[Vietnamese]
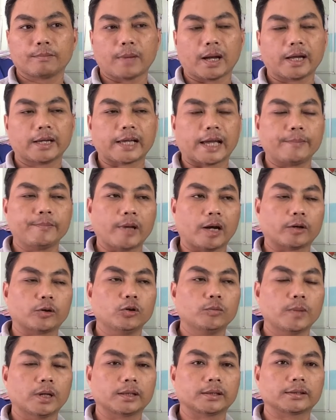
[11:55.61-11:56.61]
mà cảm nhận
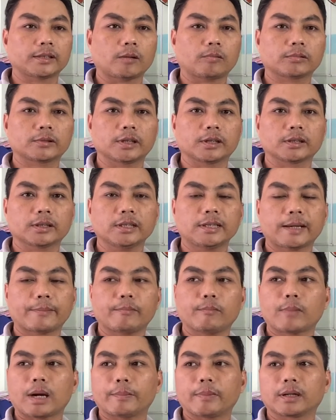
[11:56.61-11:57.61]
của mình trong những cái
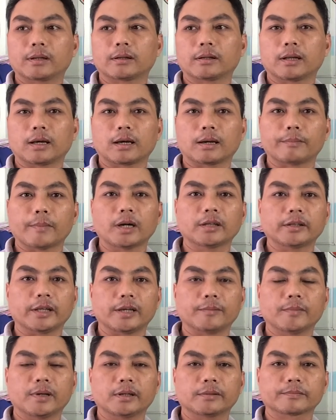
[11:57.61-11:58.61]
năm mà mình à, mở
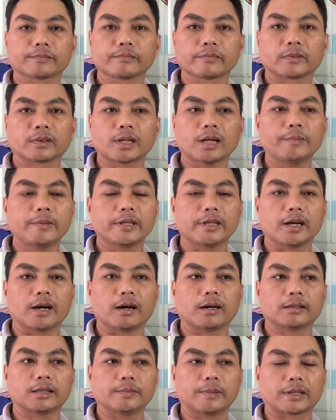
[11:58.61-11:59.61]
tiệm á, đến bây
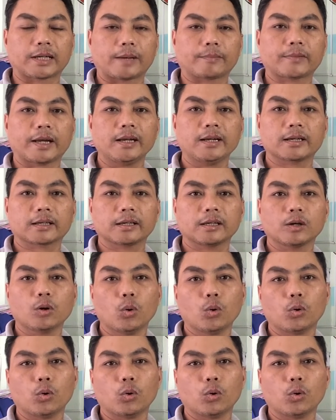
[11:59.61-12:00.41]
giờ thì mình cảm thấy là cái